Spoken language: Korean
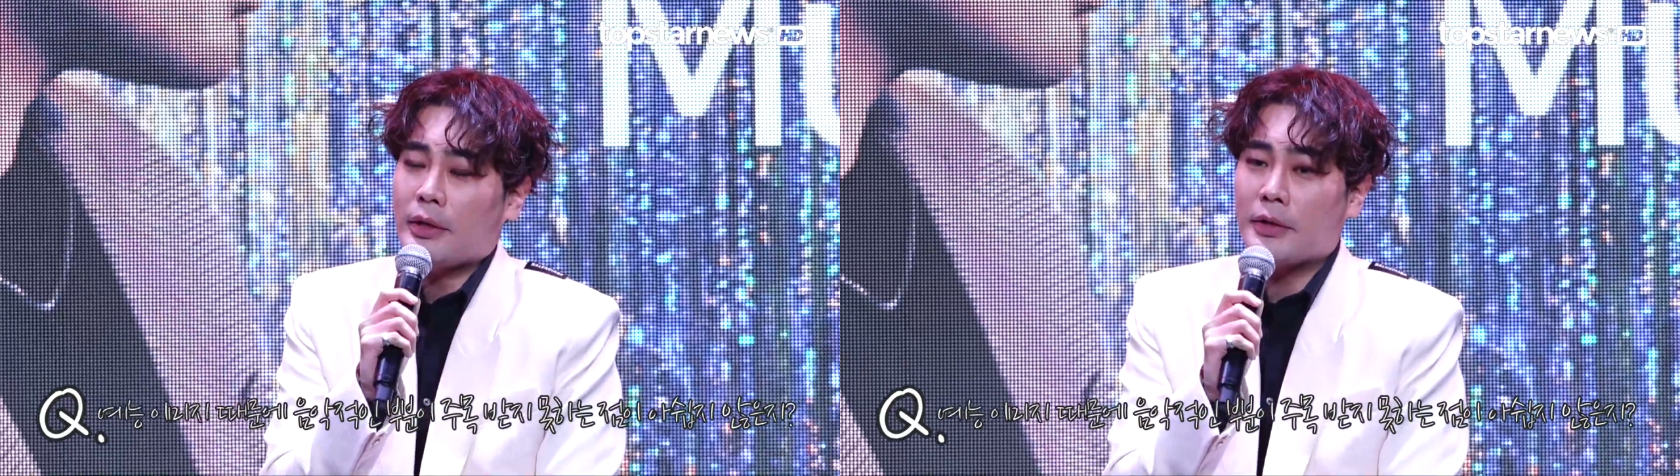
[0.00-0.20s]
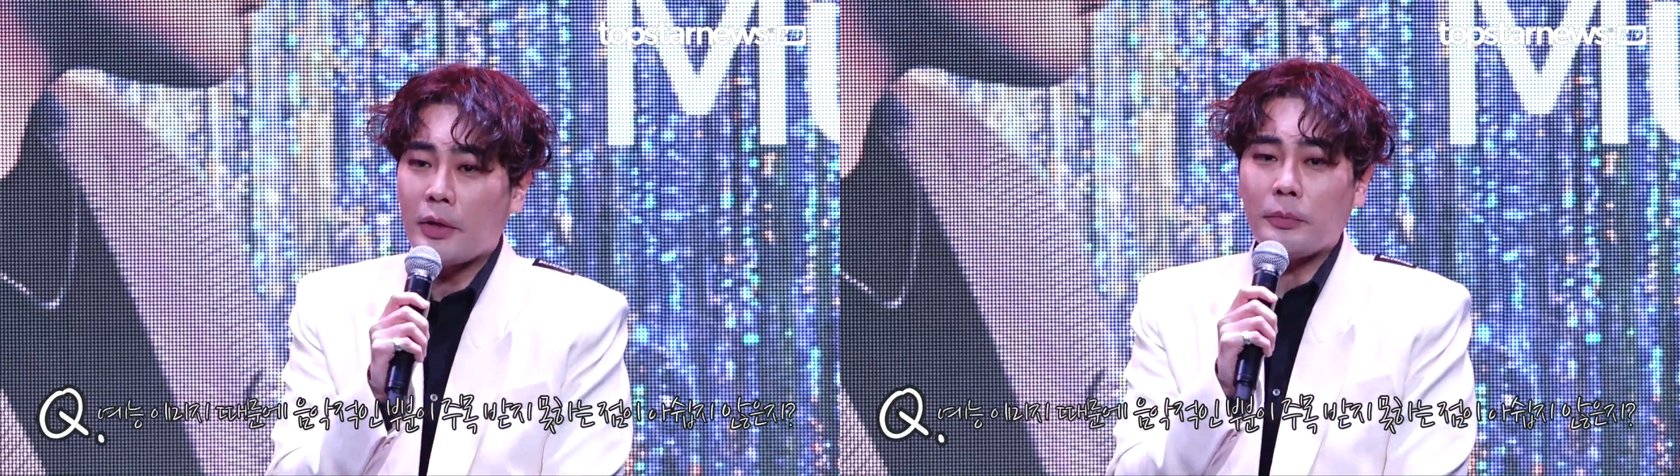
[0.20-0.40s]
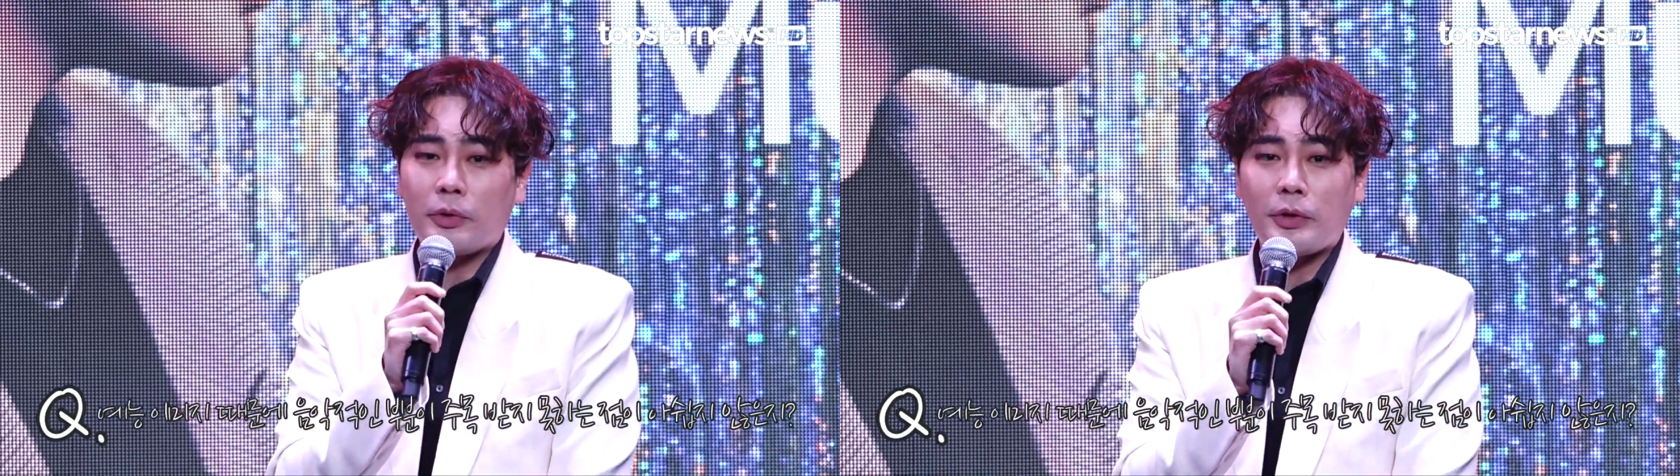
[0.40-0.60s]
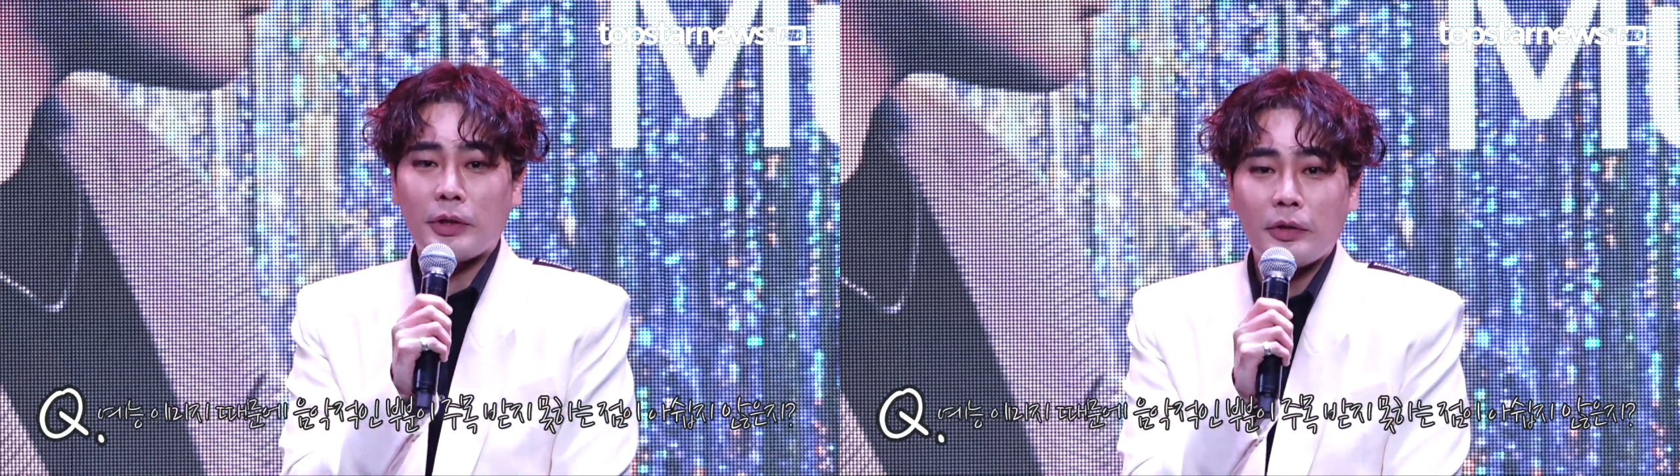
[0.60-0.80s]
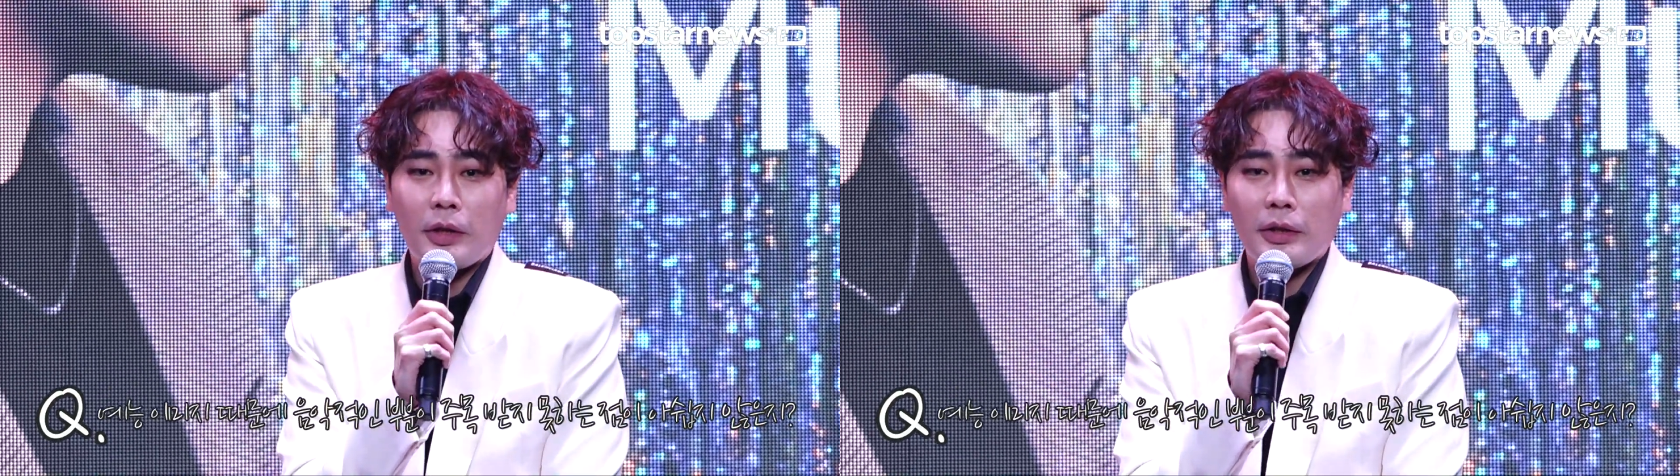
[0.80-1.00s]
시점부터
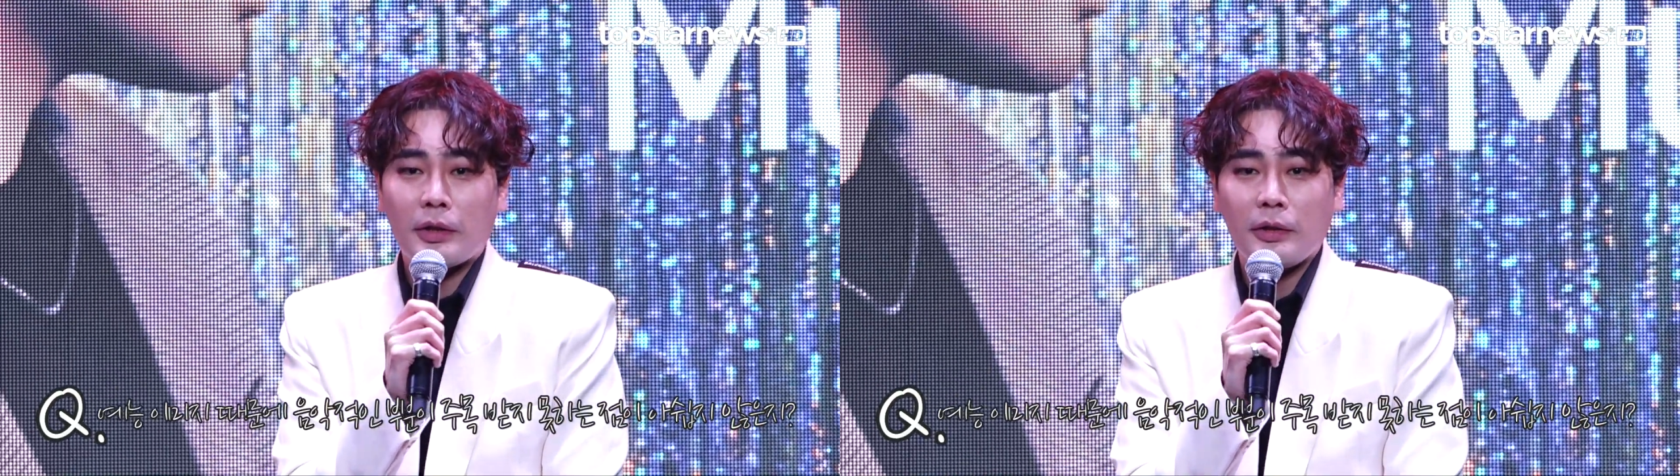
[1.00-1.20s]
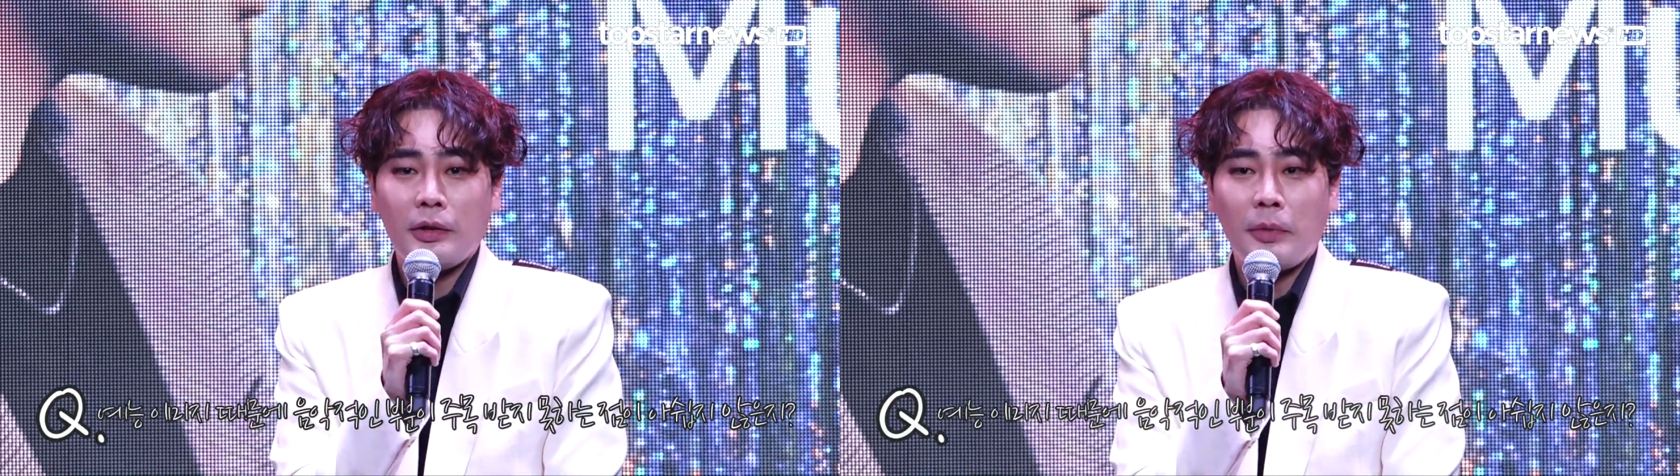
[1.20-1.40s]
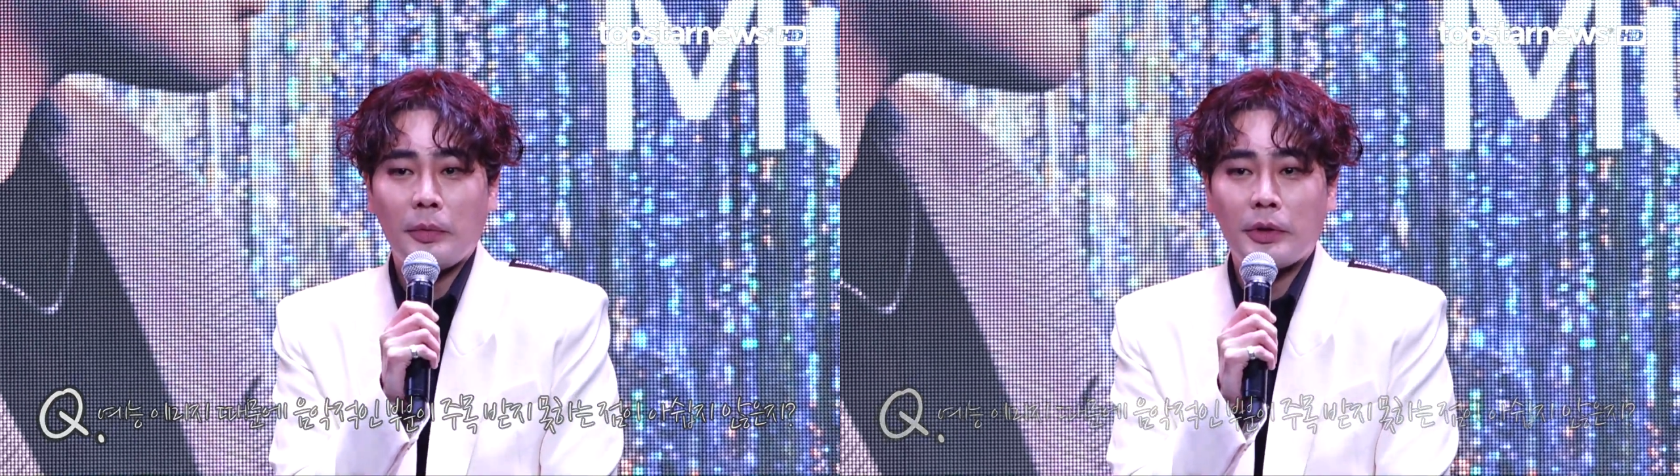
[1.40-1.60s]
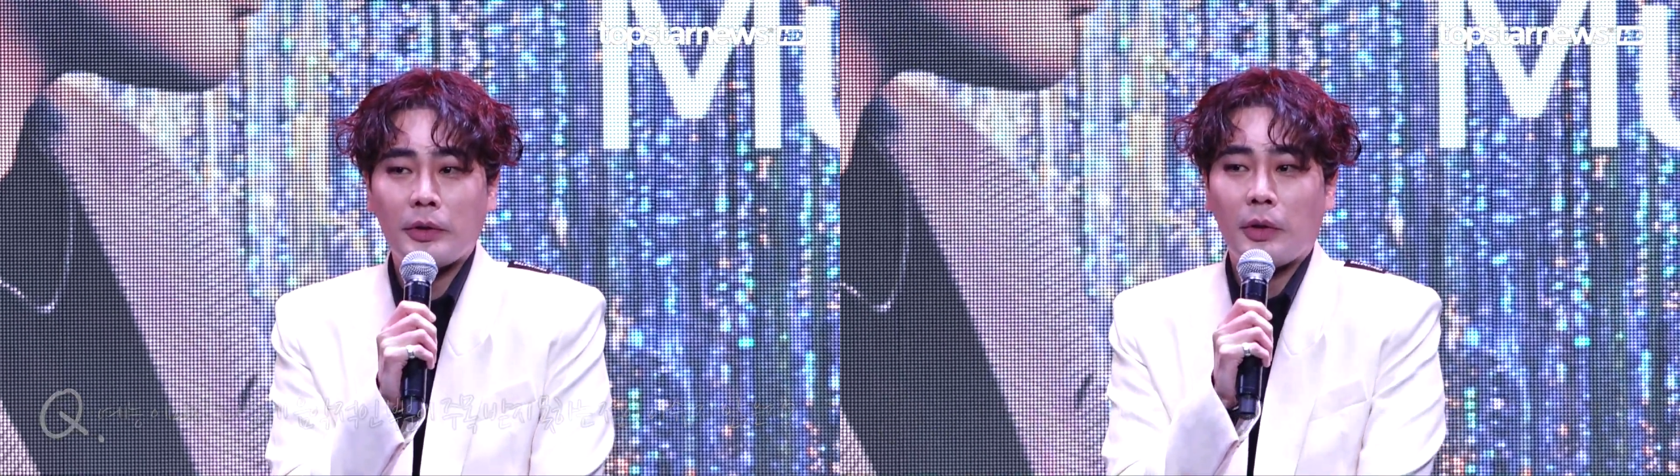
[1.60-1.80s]
지금까지 끊임없이